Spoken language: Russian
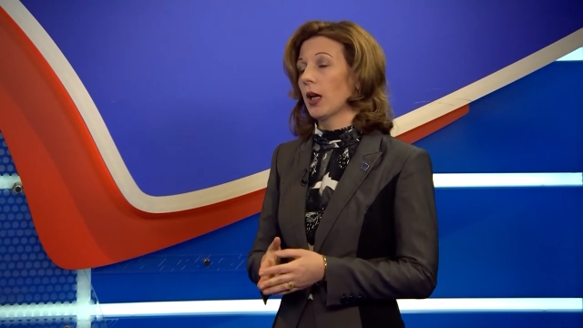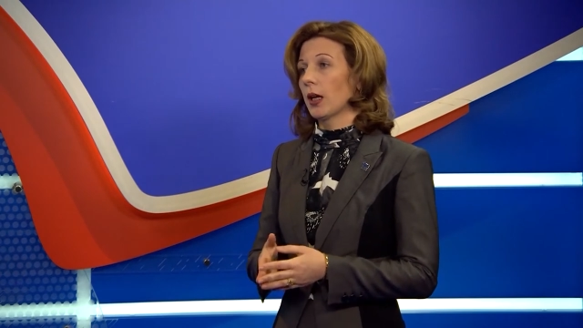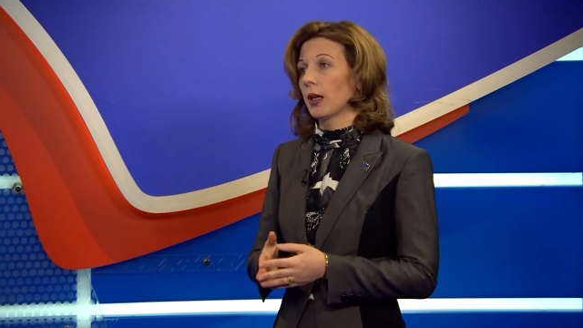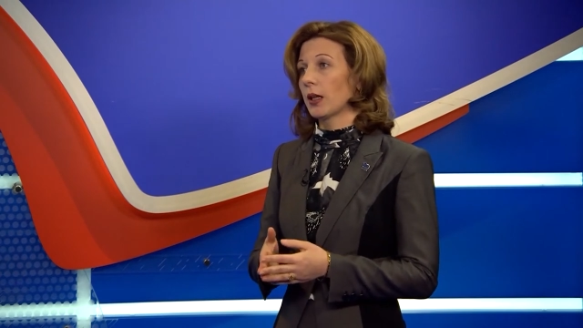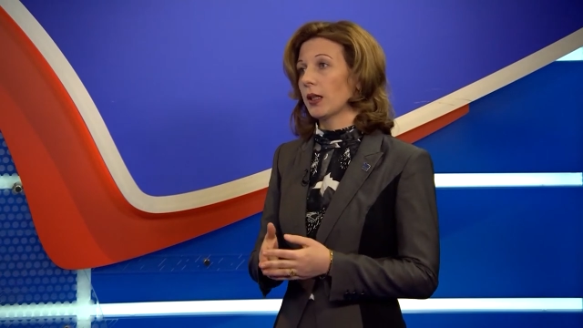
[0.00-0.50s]

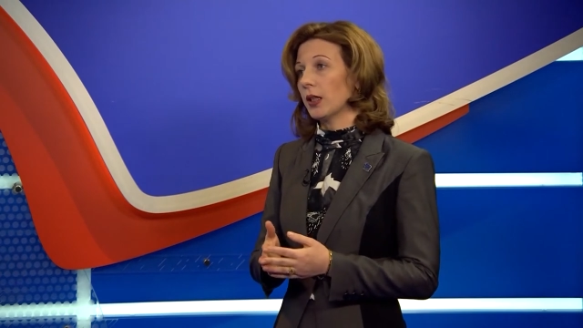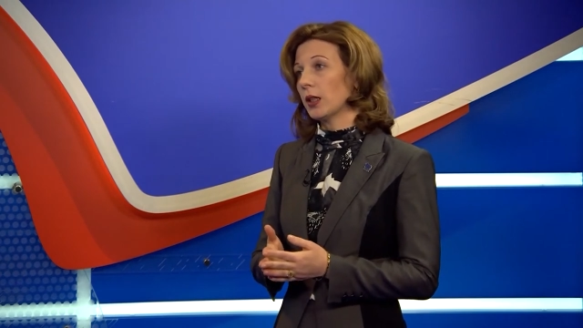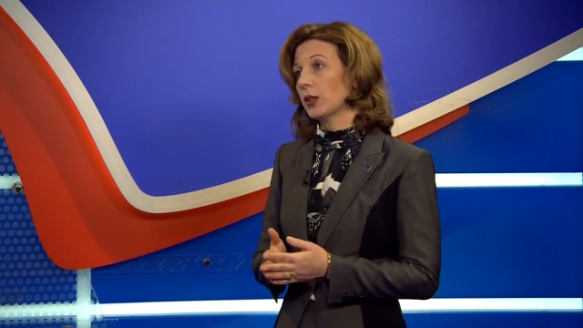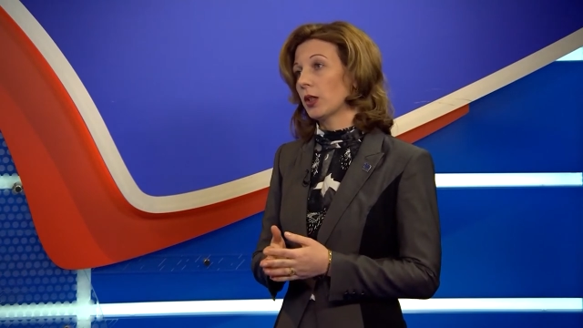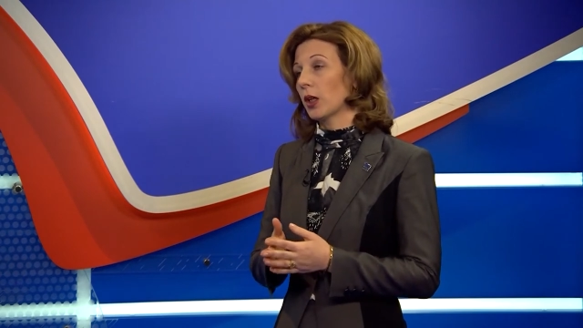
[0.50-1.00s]
Э,
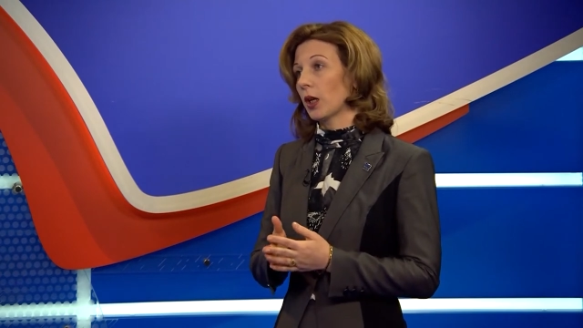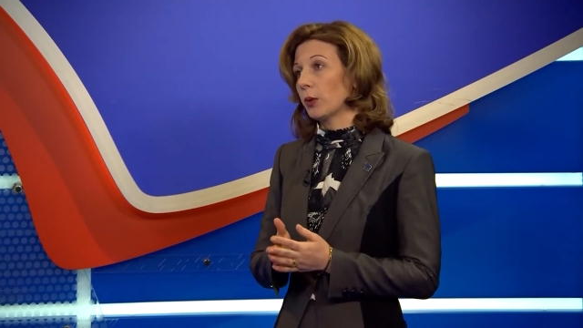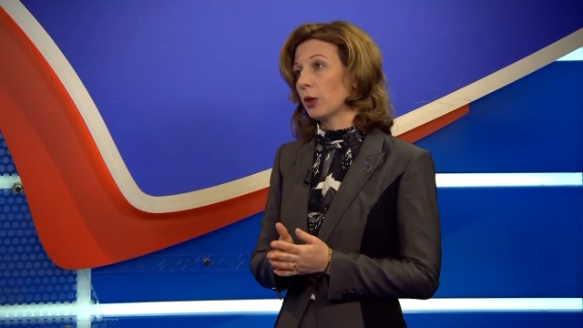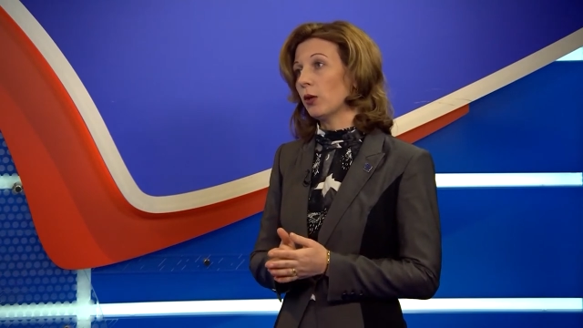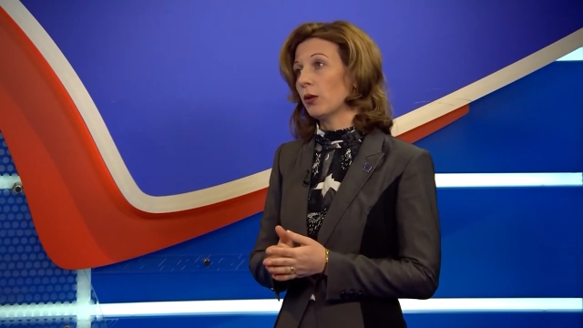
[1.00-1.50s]
есть э,
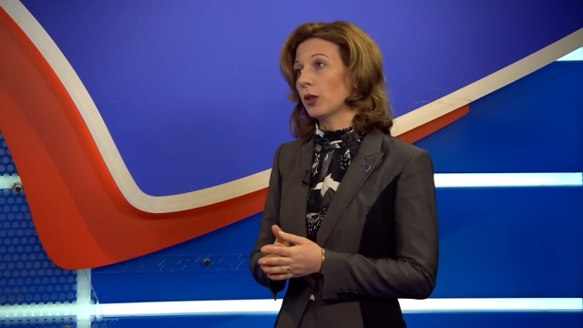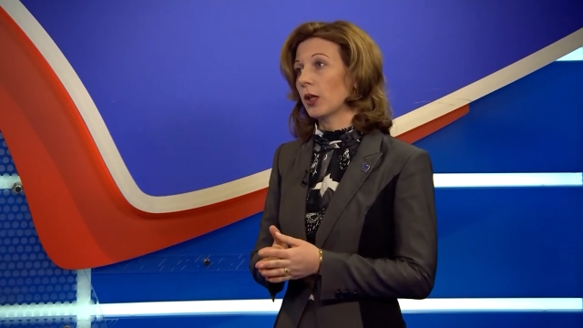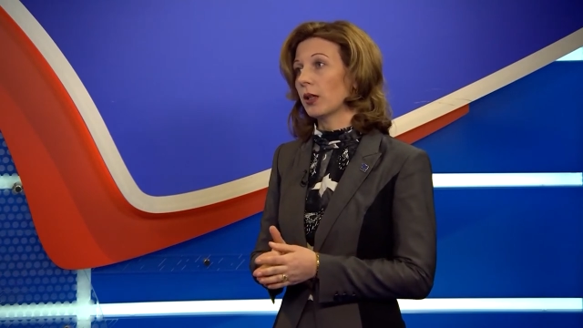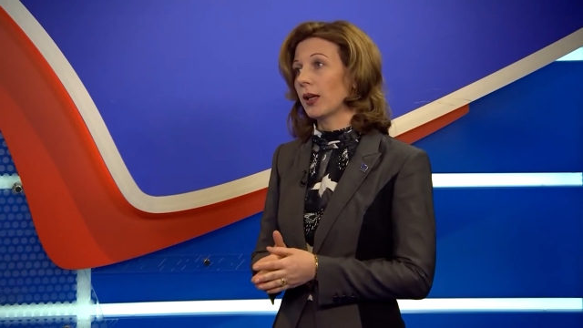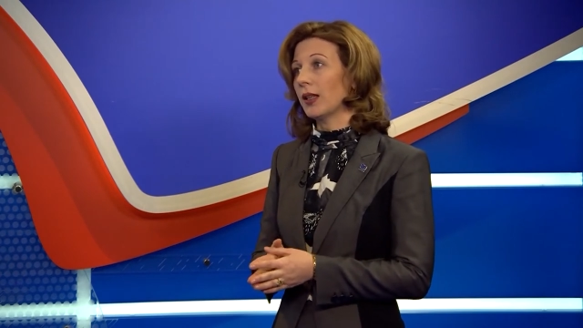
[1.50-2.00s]
определенные
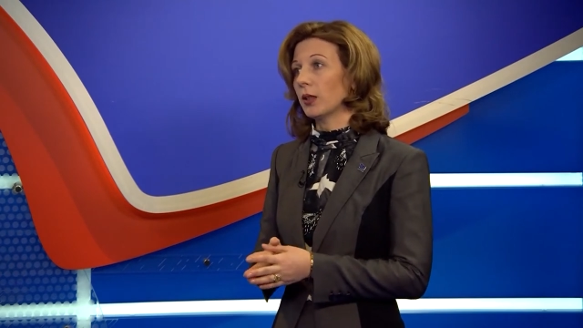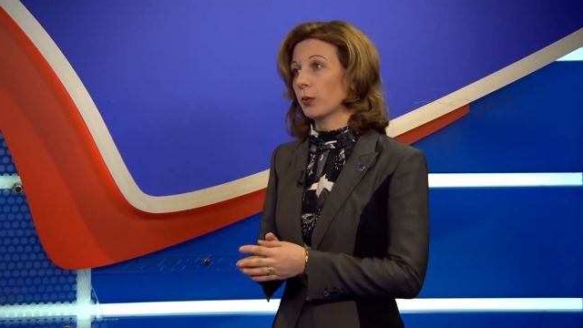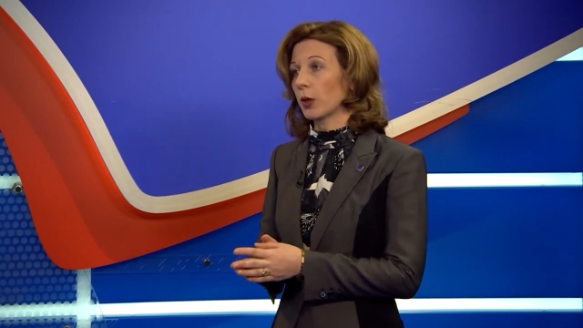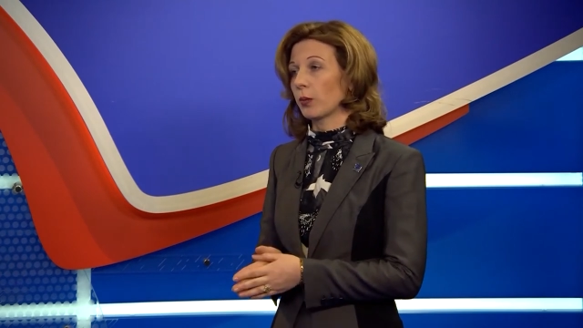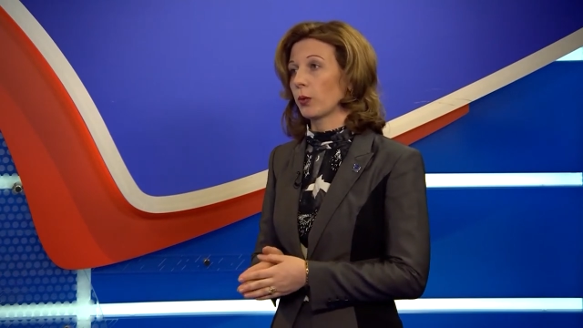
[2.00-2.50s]

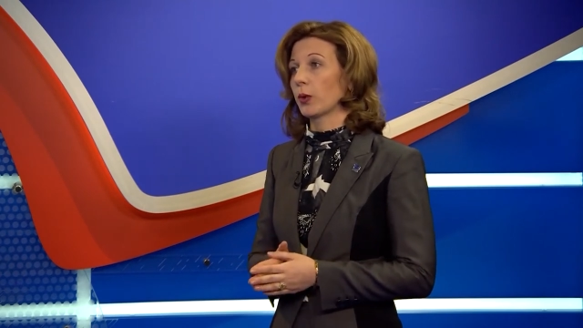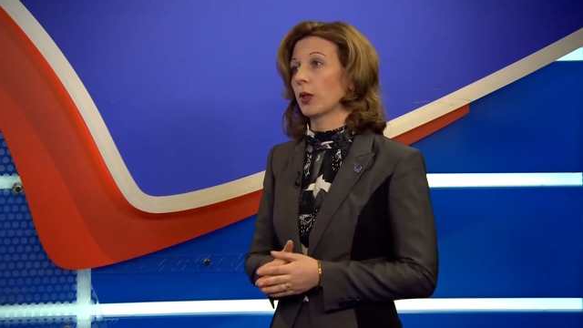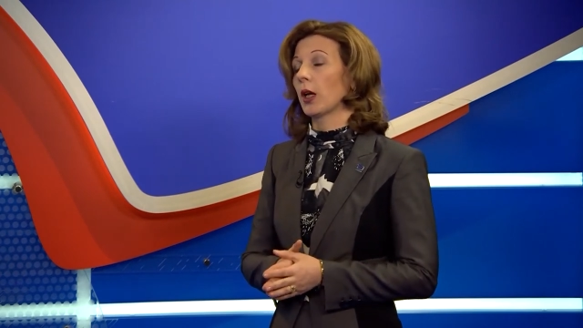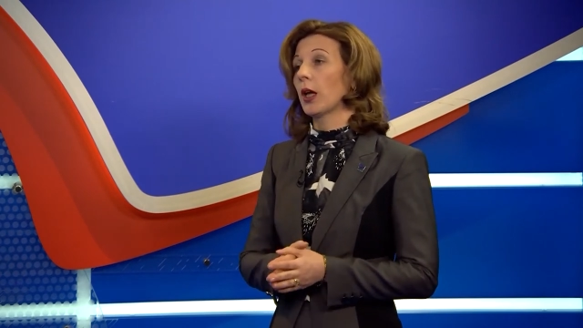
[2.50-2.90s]
алгоритмы работы.